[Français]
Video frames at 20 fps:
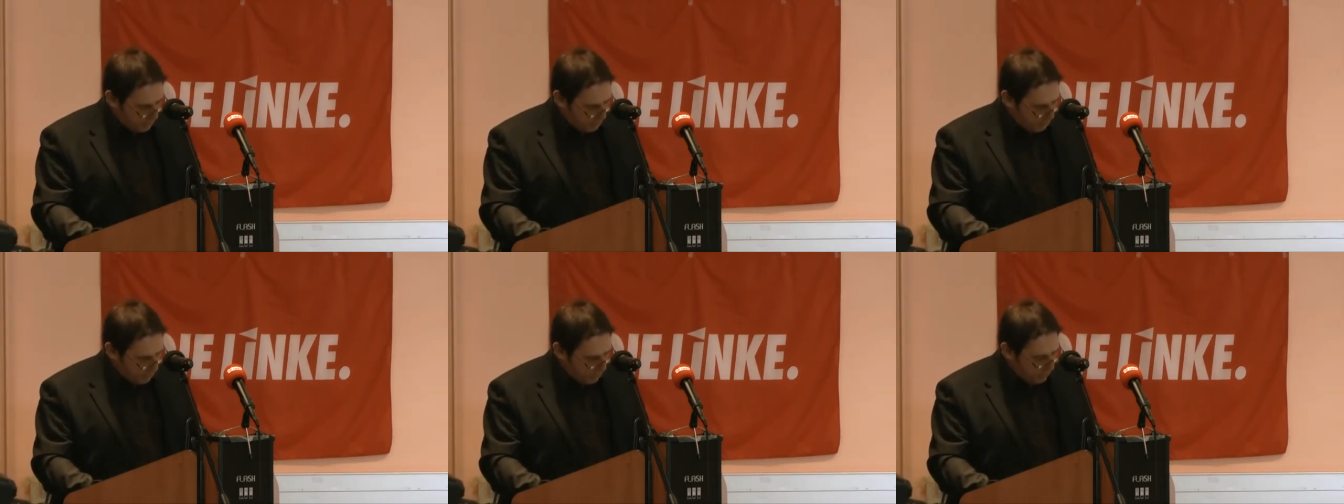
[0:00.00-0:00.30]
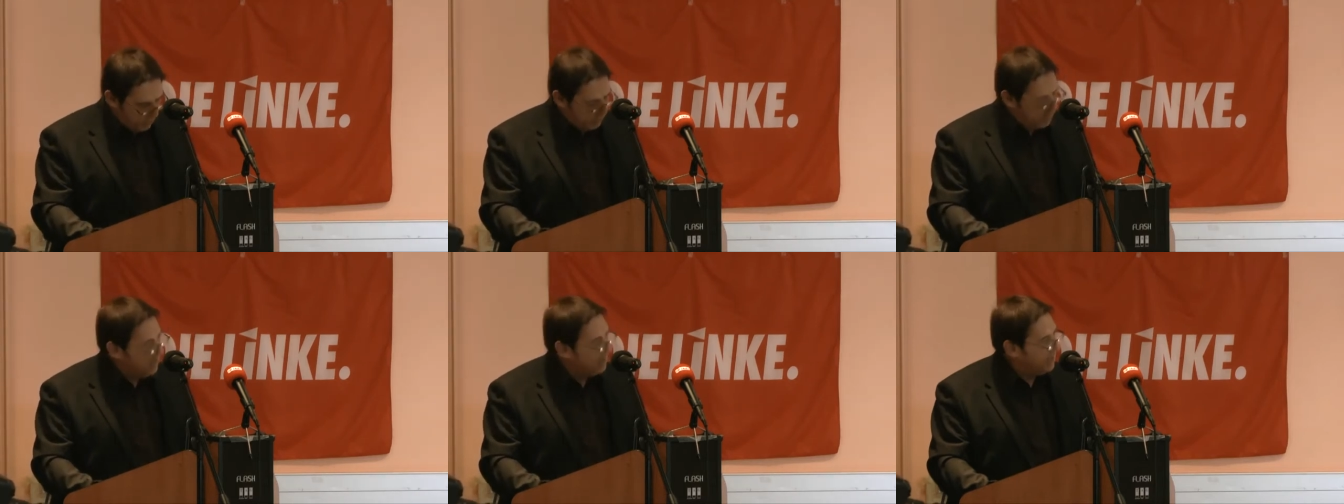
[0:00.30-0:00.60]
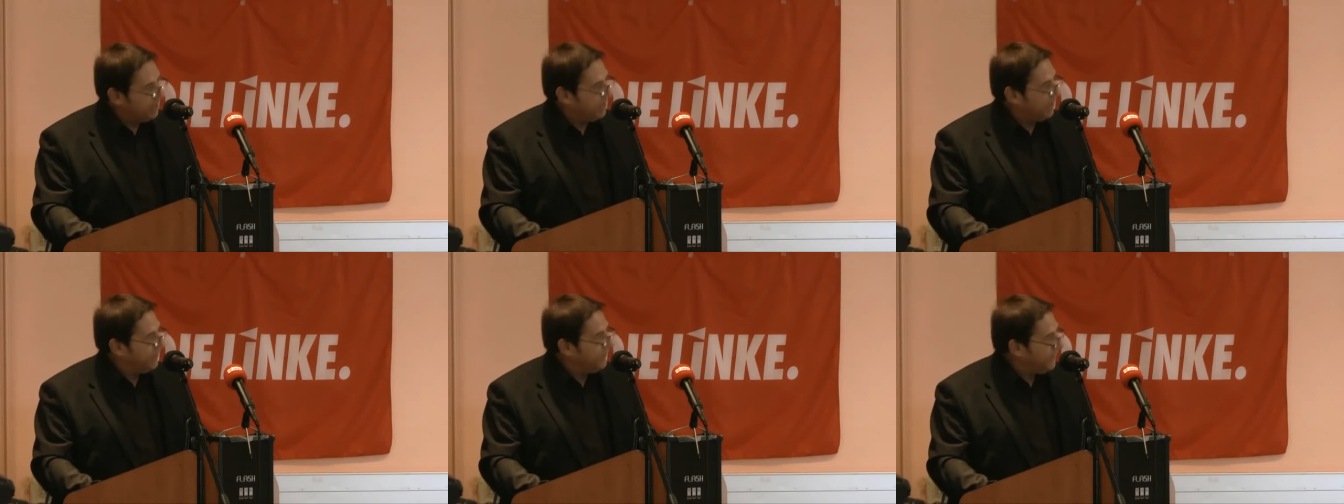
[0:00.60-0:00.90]
devenaient
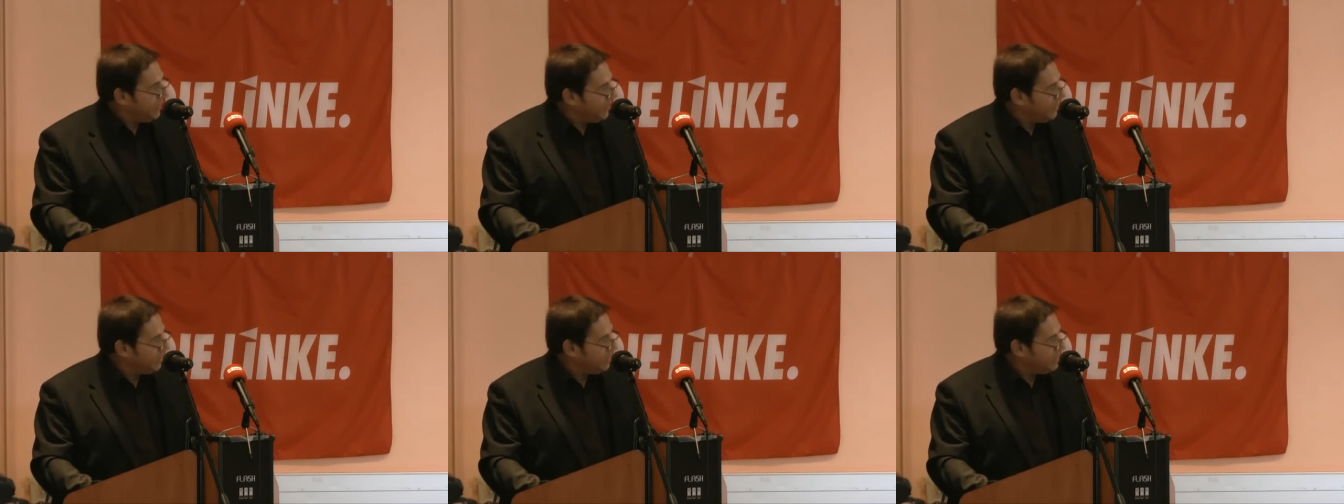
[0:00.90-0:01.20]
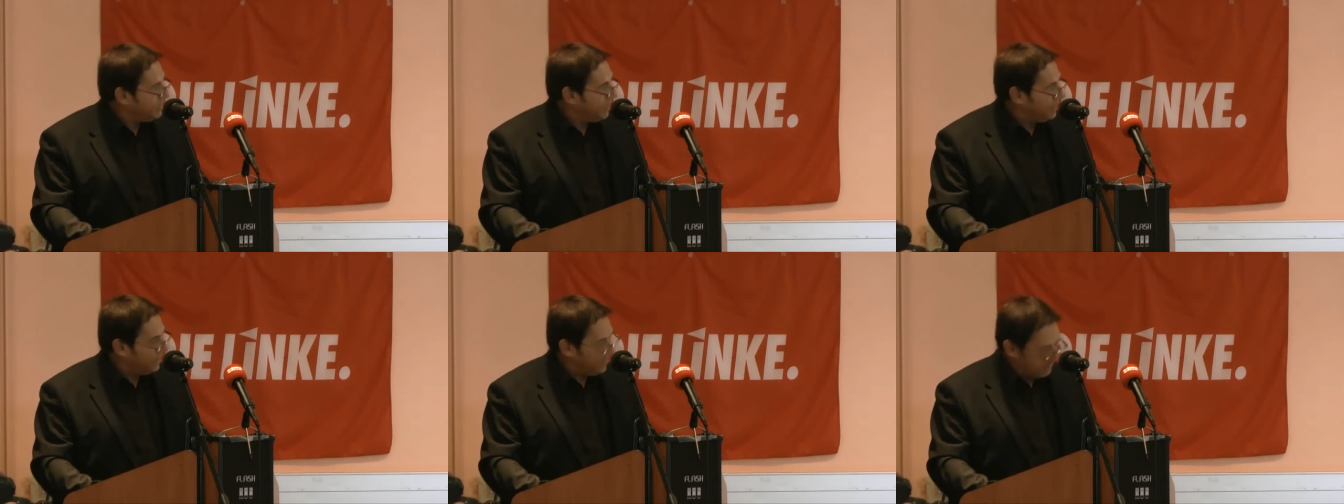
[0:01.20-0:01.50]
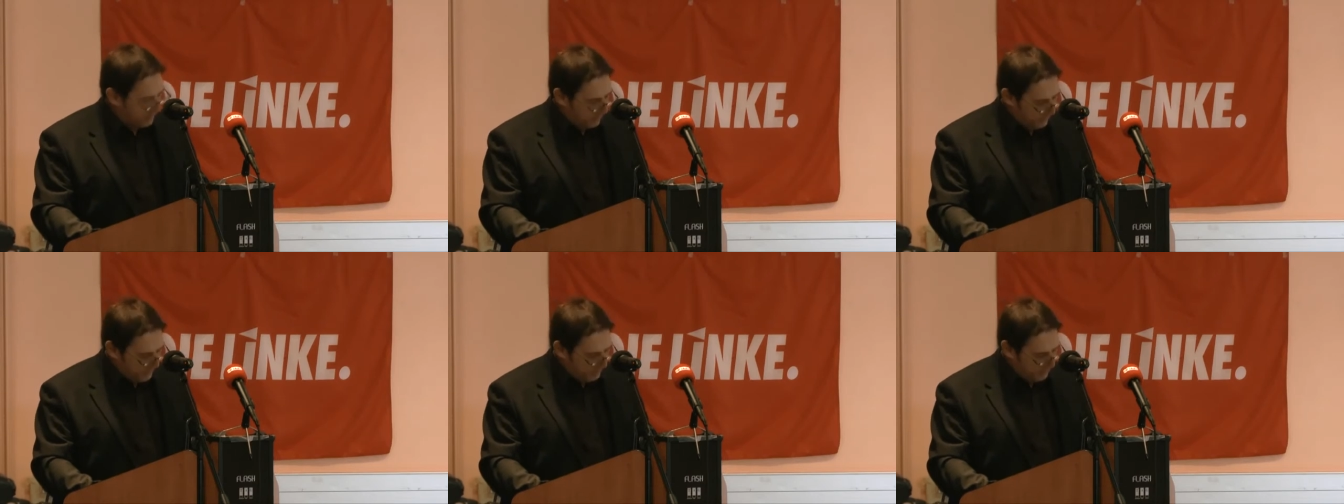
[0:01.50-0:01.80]
des financiers,
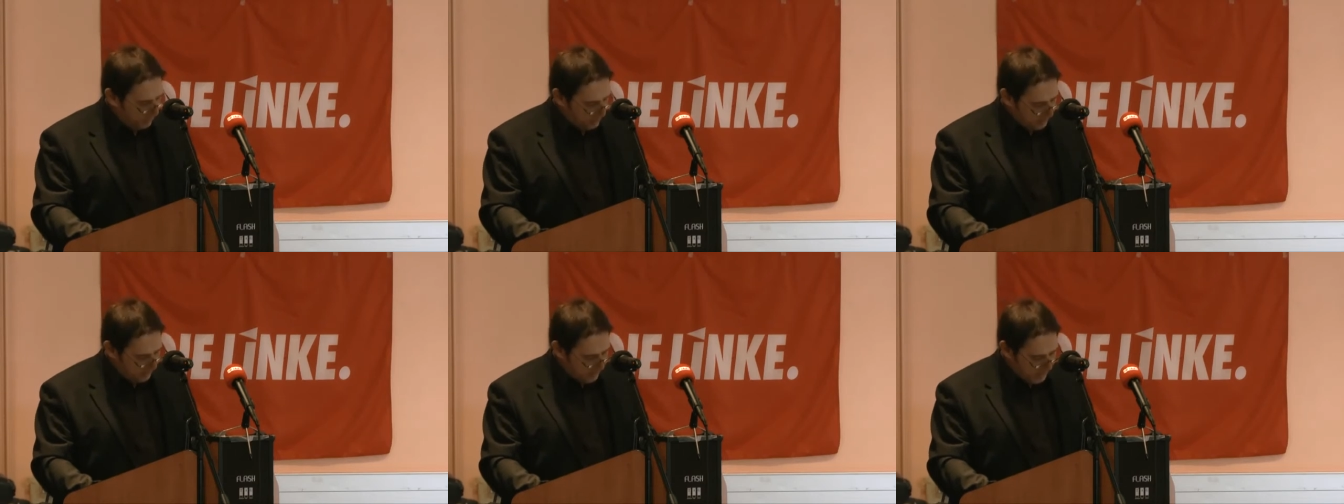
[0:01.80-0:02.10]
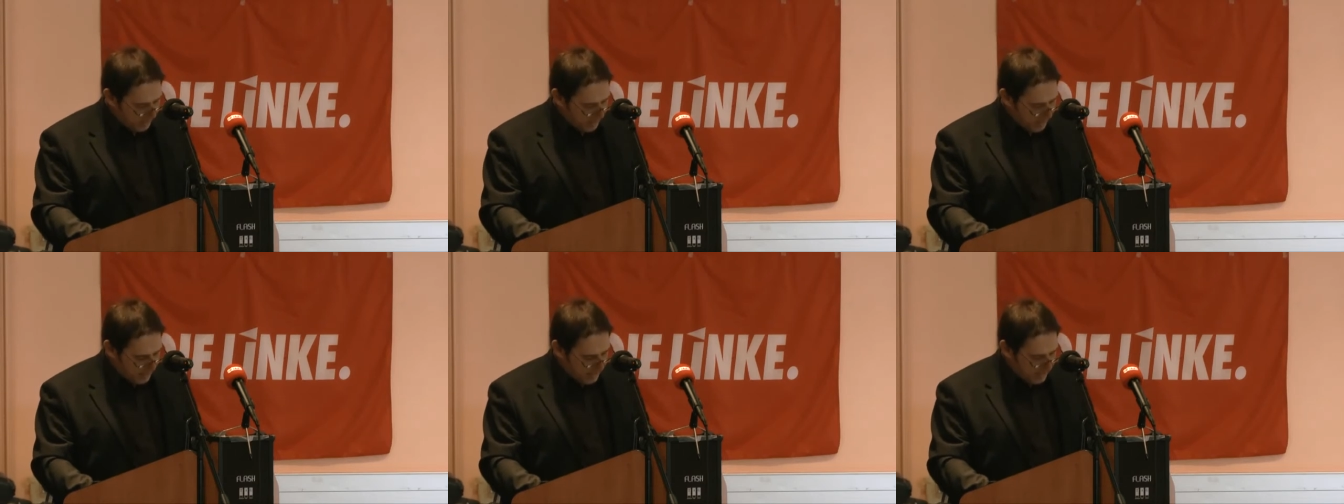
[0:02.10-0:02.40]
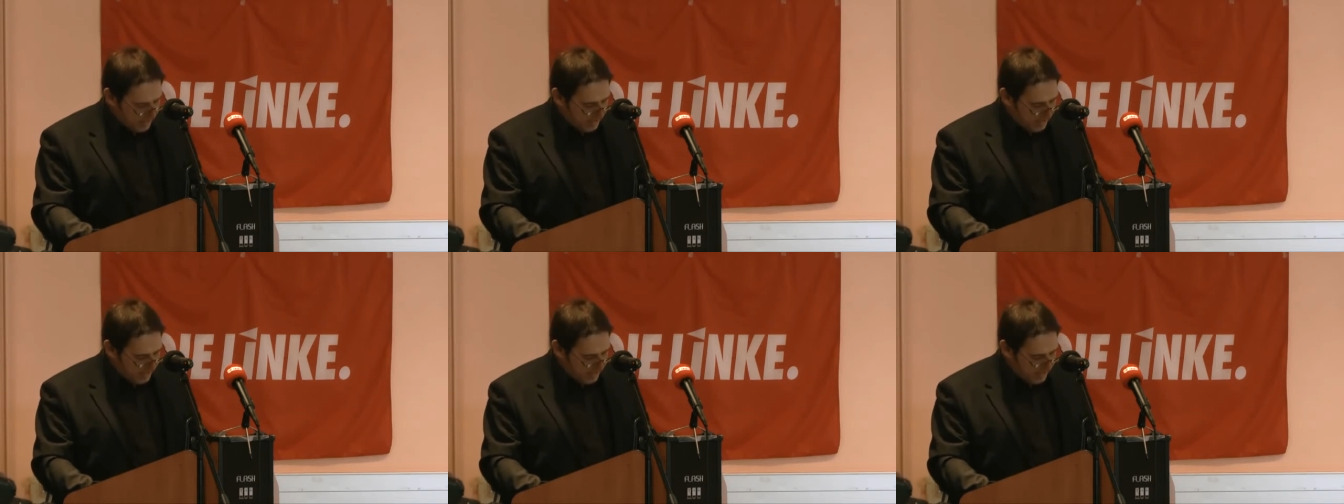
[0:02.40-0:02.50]
des financiers